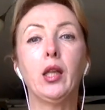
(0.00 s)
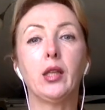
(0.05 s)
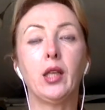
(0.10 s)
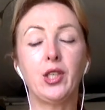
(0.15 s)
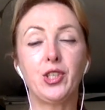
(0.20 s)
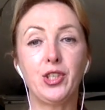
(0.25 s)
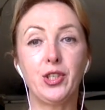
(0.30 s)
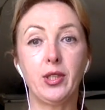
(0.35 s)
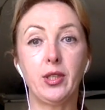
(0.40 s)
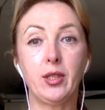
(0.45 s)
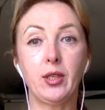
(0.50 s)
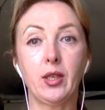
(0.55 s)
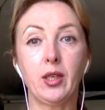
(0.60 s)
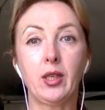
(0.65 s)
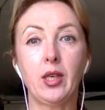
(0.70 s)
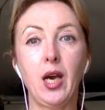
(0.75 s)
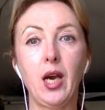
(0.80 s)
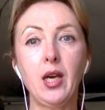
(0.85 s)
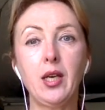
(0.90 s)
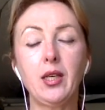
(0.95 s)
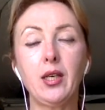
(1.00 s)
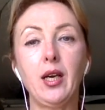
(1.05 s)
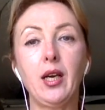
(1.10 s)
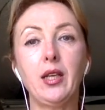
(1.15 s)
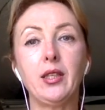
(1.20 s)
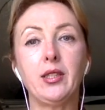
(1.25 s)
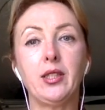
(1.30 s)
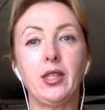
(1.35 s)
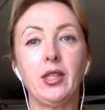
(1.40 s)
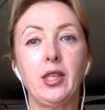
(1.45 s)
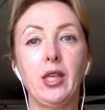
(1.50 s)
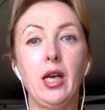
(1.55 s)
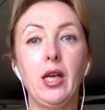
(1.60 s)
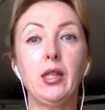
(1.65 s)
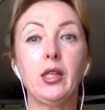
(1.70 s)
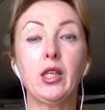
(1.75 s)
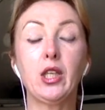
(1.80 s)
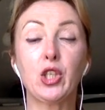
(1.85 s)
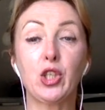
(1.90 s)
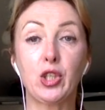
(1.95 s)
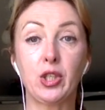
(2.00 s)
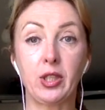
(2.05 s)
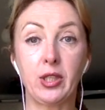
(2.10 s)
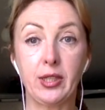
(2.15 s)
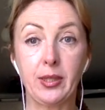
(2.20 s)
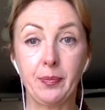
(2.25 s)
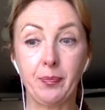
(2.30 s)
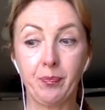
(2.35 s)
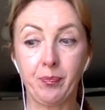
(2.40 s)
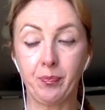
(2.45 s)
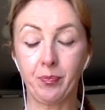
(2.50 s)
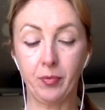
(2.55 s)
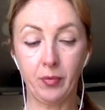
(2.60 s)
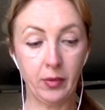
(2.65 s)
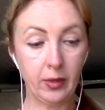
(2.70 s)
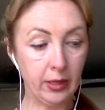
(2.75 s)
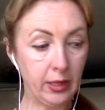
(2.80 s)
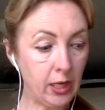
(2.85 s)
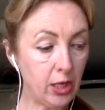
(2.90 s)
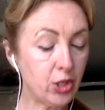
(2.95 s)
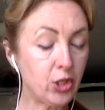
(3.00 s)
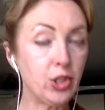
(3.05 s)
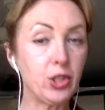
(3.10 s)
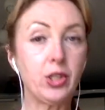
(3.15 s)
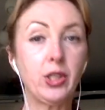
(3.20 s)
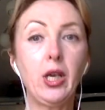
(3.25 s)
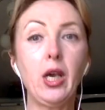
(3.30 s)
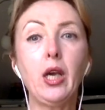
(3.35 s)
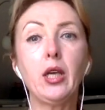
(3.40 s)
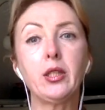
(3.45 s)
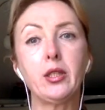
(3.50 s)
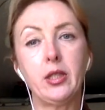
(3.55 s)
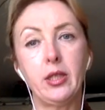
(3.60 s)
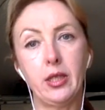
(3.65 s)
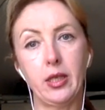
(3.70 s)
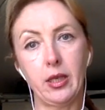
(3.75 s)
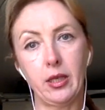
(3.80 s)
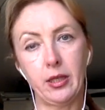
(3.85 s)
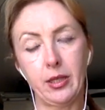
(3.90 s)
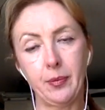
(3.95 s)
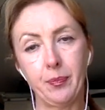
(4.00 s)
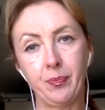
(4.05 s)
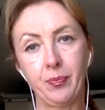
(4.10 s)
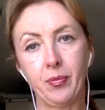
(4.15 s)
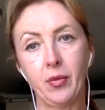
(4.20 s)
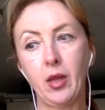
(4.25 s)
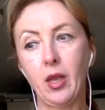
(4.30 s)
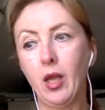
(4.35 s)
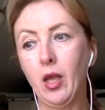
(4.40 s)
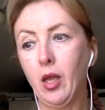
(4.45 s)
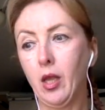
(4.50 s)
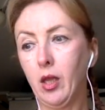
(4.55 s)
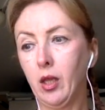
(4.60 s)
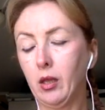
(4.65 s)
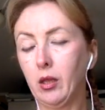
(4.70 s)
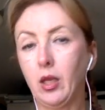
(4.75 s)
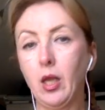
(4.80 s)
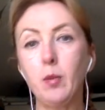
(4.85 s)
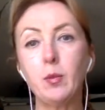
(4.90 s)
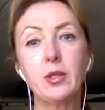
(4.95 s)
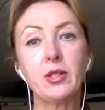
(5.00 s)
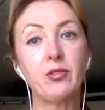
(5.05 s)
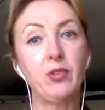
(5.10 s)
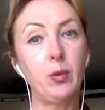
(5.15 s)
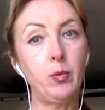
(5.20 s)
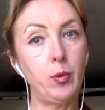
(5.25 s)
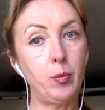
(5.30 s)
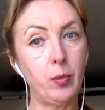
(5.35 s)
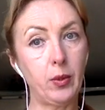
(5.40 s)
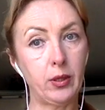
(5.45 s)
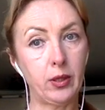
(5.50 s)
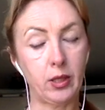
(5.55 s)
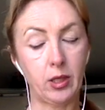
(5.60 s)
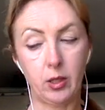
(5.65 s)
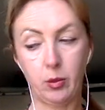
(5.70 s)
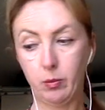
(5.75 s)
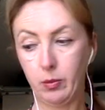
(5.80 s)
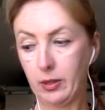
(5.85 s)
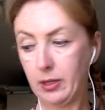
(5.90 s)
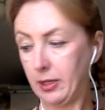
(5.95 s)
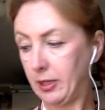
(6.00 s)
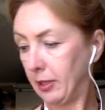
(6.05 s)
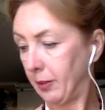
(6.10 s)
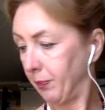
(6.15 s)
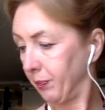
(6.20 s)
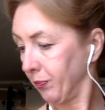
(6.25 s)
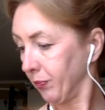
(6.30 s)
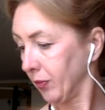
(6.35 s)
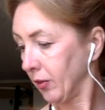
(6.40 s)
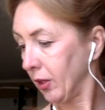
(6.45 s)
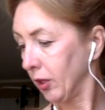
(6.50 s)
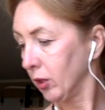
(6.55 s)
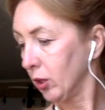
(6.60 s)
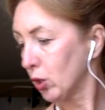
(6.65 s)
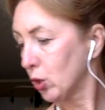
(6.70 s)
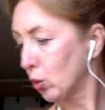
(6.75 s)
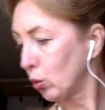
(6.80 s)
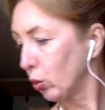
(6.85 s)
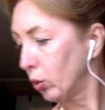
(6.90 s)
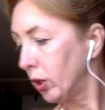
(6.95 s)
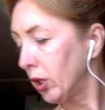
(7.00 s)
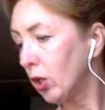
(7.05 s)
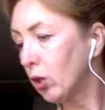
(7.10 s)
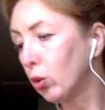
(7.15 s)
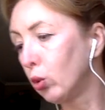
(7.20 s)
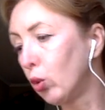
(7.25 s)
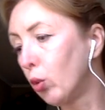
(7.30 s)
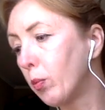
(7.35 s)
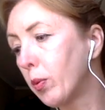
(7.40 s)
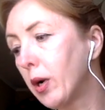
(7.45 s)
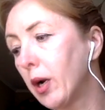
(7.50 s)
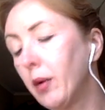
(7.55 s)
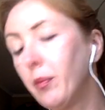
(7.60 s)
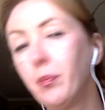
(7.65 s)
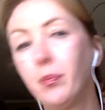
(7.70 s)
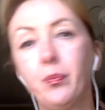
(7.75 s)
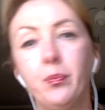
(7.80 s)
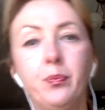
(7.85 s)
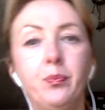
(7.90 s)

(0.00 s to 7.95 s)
Значит, как одеяло шить? Для шитья одеял нам с вами понадобится лоскуты хлопка.